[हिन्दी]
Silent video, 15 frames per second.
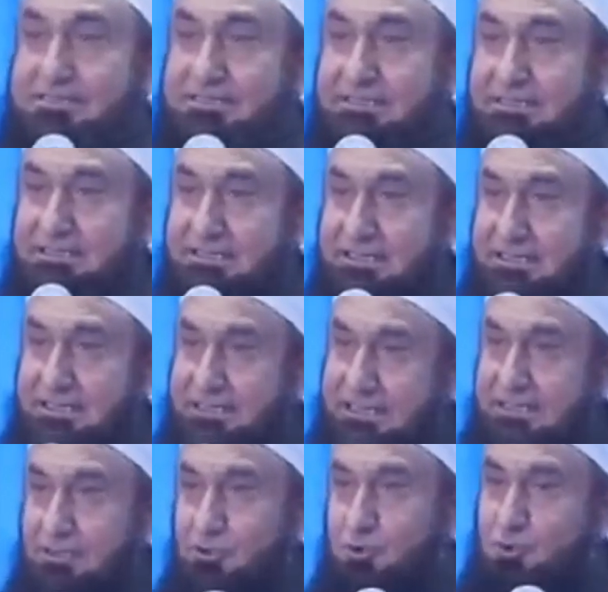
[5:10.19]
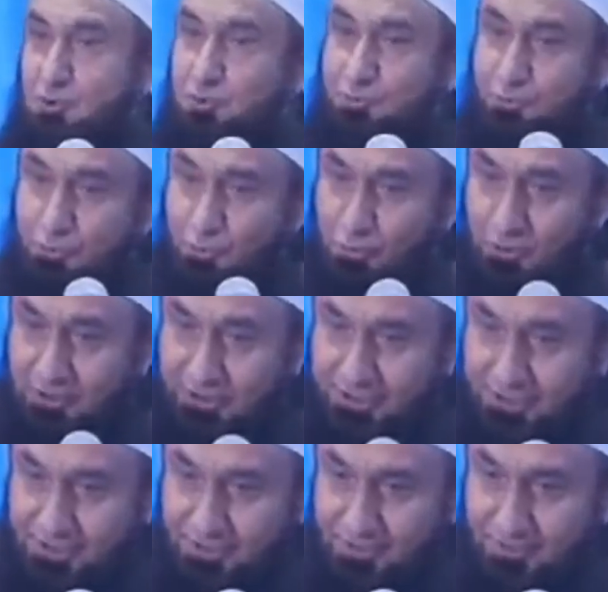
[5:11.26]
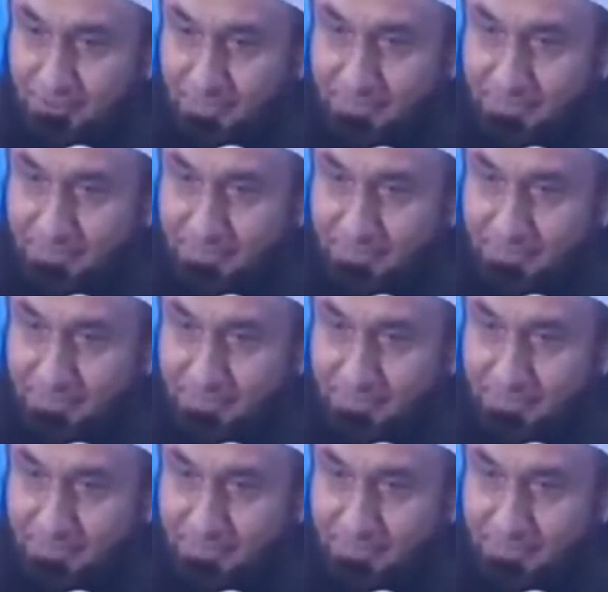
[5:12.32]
ज़िंदगी नहीं कबूल किया